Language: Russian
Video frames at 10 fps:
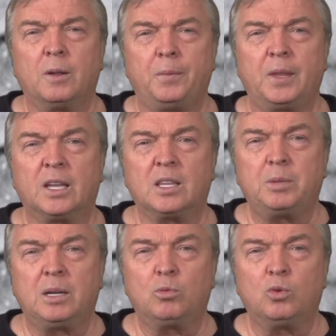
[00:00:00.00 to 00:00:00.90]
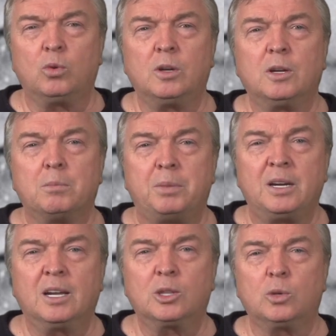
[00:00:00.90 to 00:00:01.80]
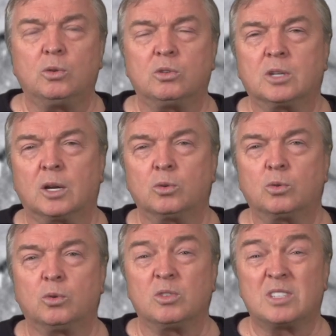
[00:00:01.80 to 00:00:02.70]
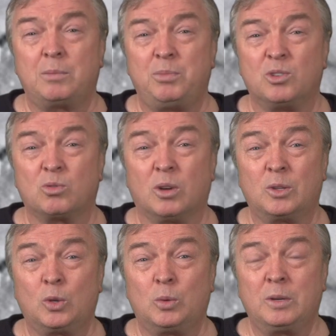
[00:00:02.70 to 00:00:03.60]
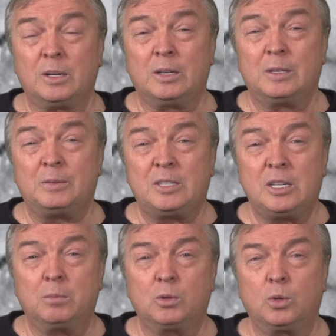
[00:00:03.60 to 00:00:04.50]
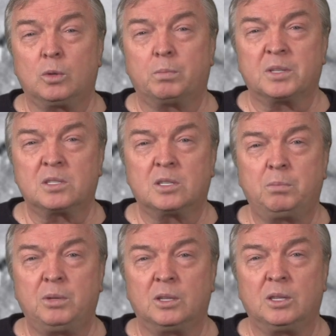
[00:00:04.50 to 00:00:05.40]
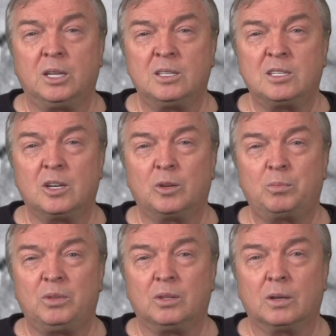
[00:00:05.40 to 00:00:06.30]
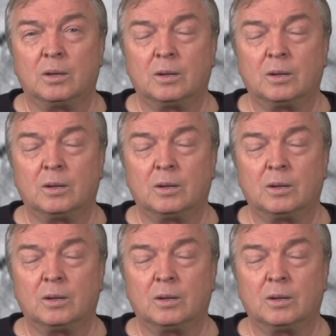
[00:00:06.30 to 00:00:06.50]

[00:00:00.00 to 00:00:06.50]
Надо бы ему приготовить короткую записку о том, чем тот подцепил Дэн Сяопина.